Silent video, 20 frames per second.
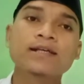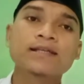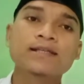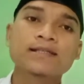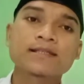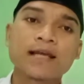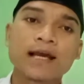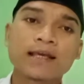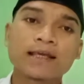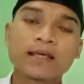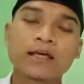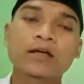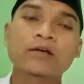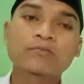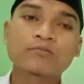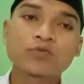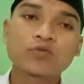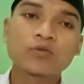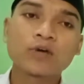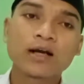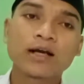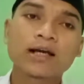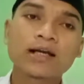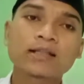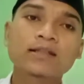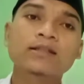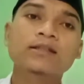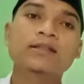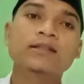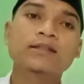saya
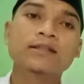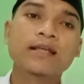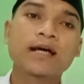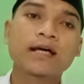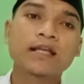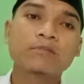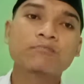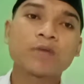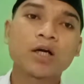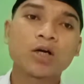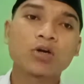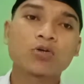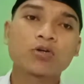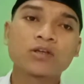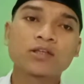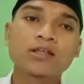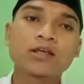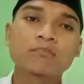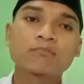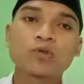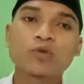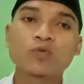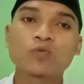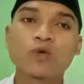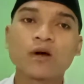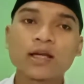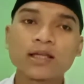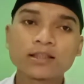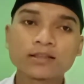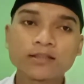buat dari makaroni yang
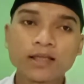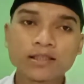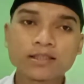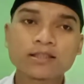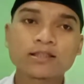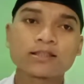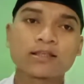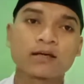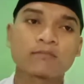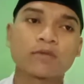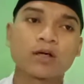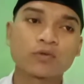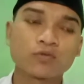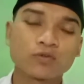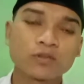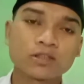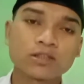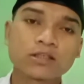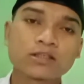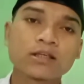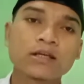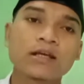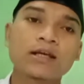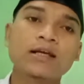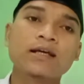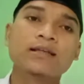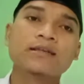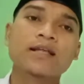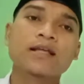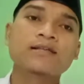berkualitas, yang bagus
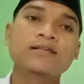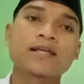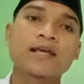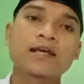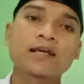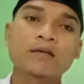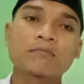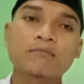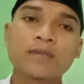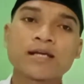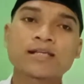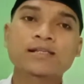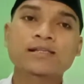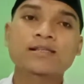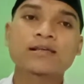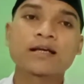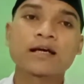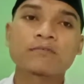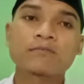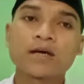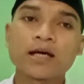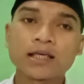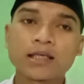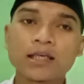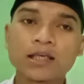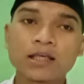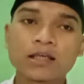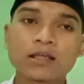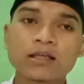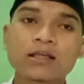dan saya kemas dengan
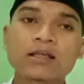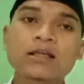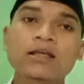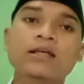baik